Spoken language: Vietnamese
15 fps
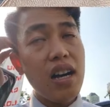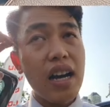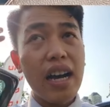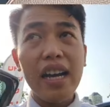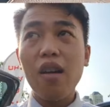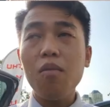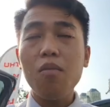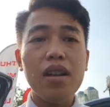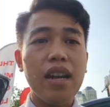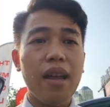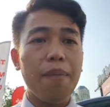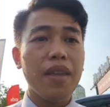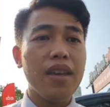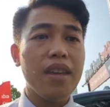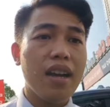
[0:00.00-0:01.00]

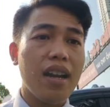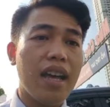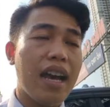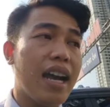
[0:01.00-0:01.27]
2015 tới giờ là